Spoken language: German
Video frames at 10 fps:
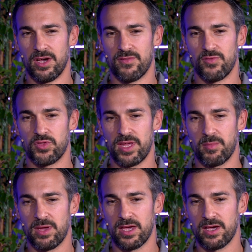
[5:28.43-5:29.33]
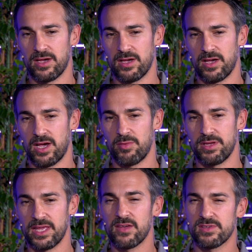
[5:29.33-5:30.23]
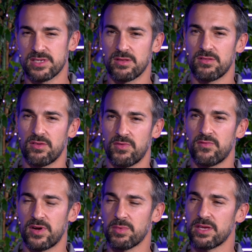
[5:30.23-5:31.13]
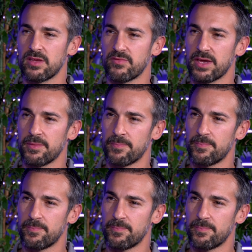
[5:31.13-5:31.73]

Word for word: Von dem her, aber ich denke, wir sind auf jeden Fall am richtigen Weg.